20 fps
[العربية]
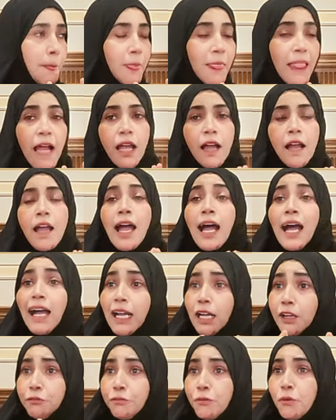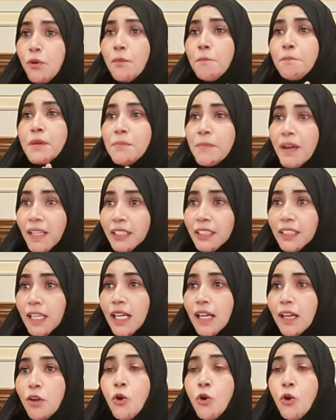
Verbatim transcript: لا اعفو بمعنى